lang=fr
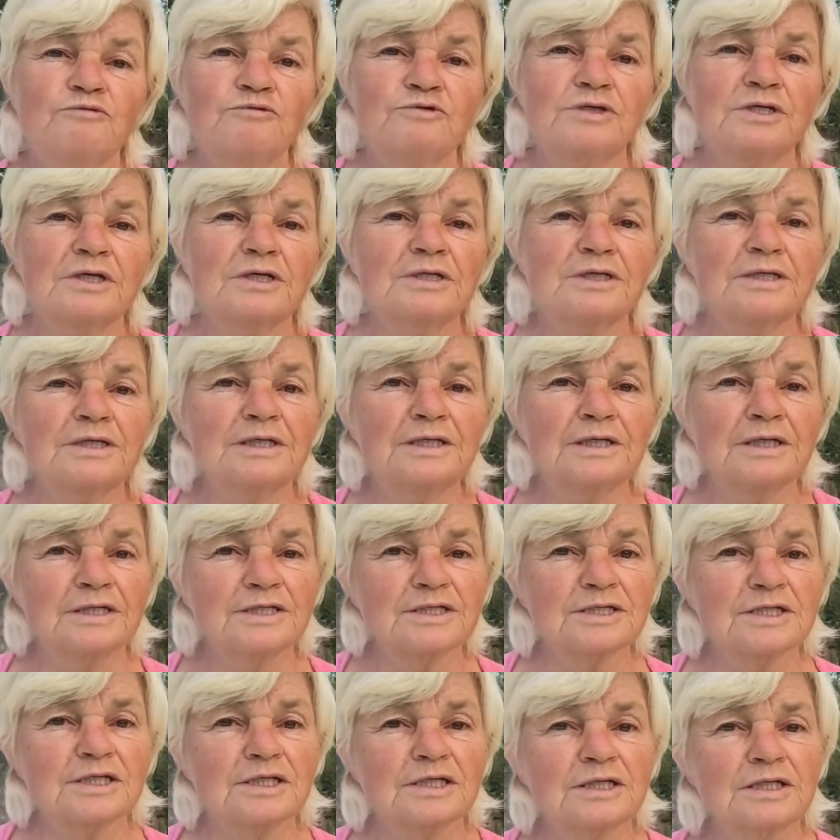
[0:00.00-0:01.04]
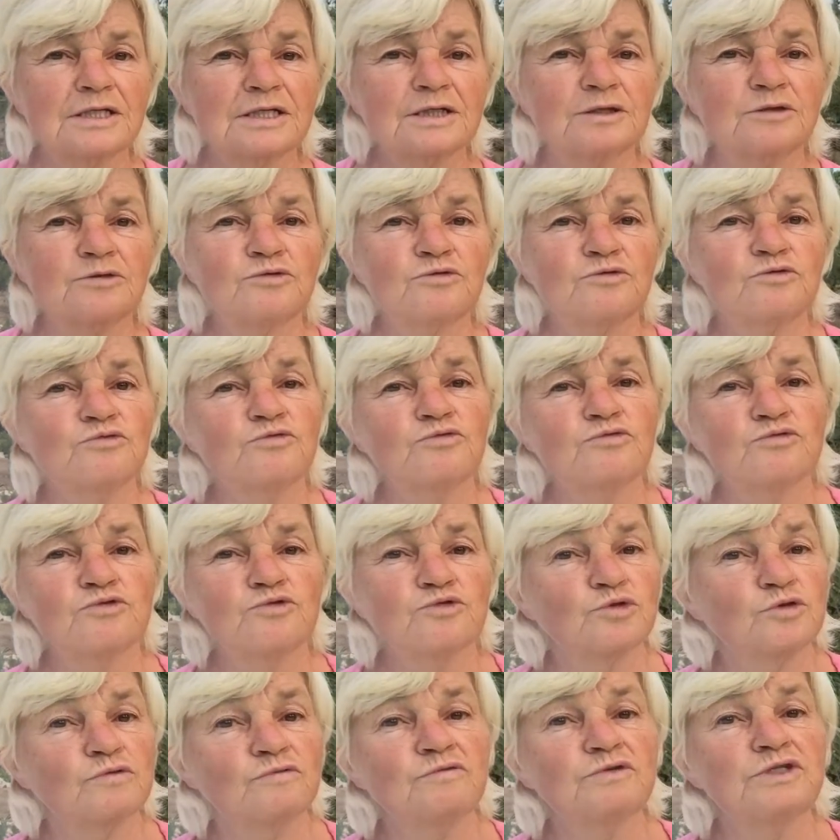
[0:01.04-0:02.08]
vous allez inscrire tout
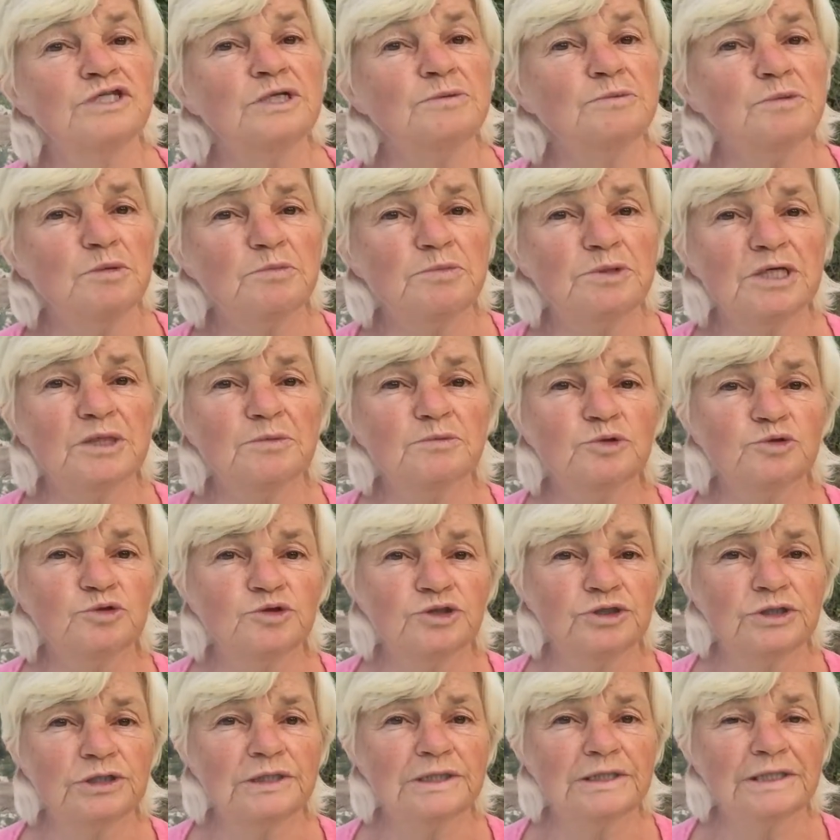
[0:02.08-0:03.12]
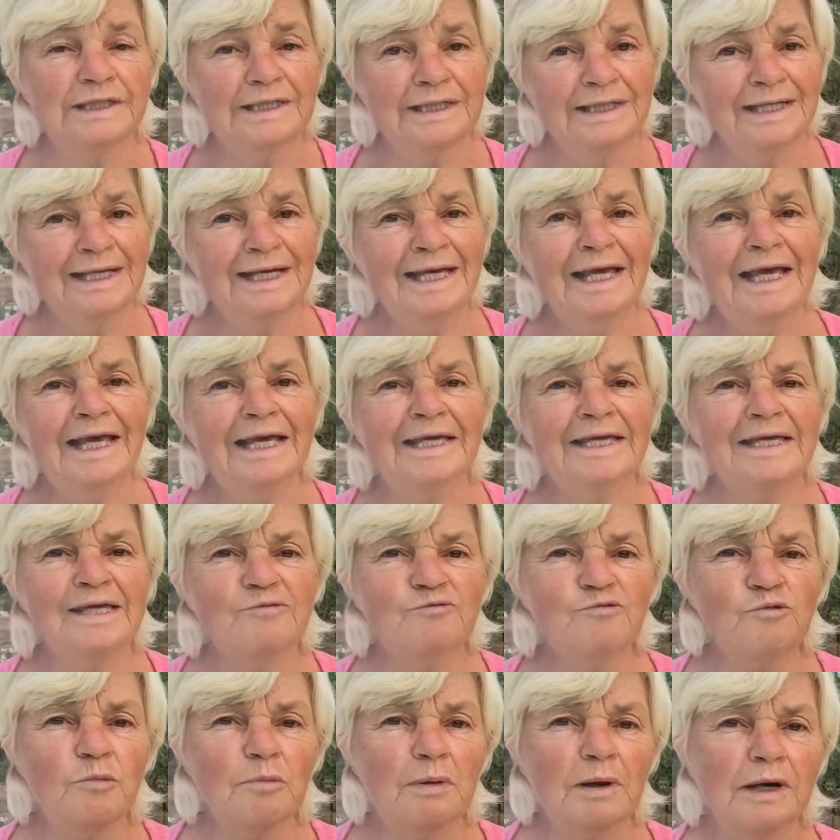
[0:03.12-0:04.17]
ce que vous aimez bien manger et
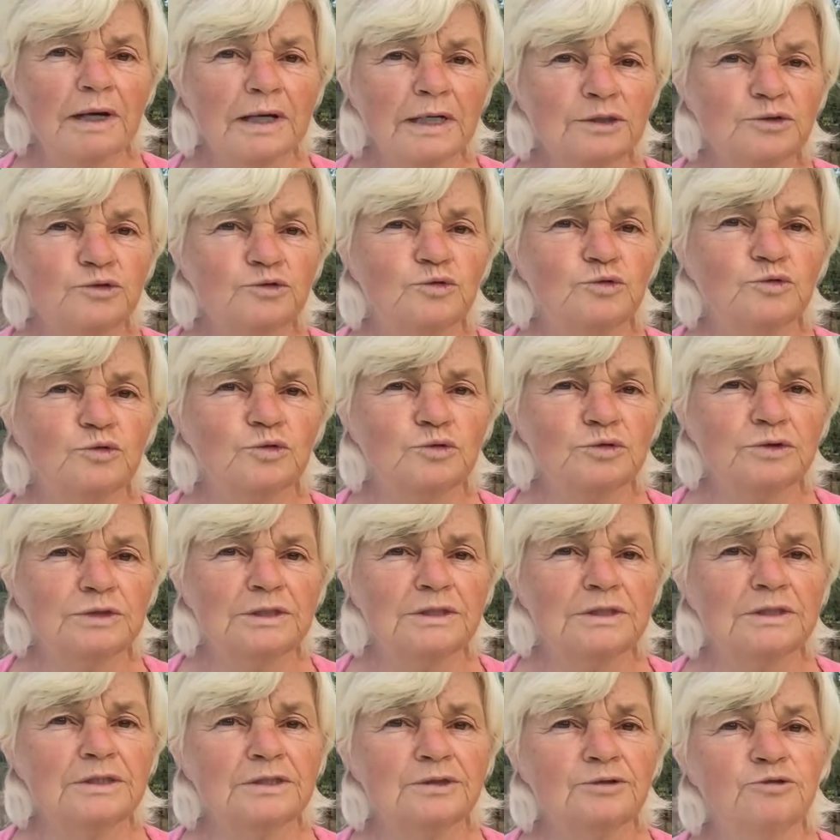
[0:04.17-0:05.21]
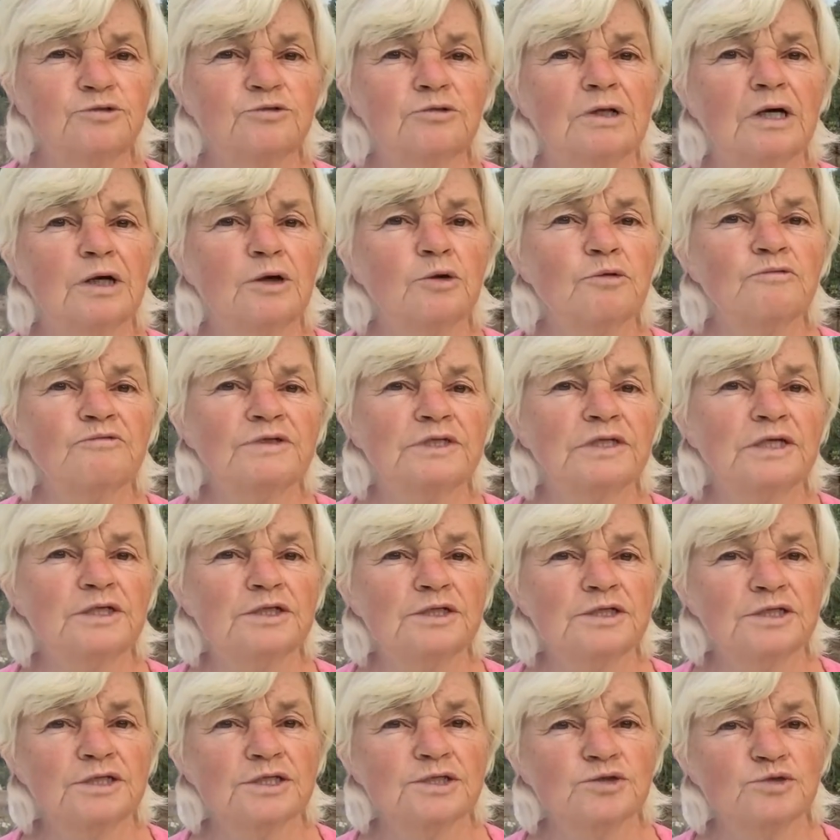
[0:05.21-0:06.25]
qui vous paraît du côté de la
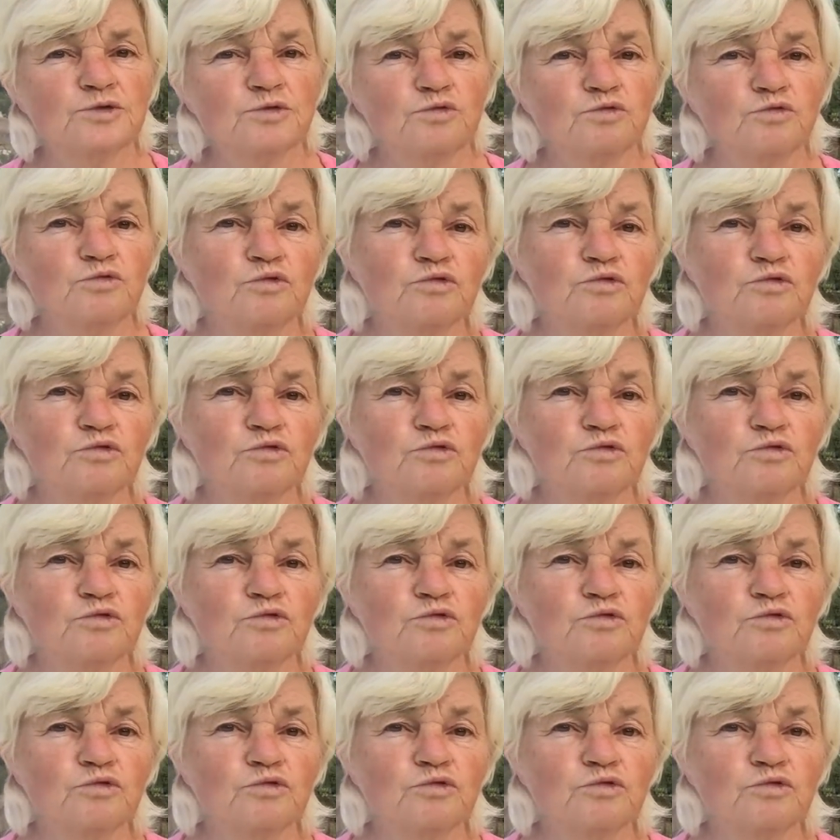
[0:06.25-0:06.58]
revitalisation.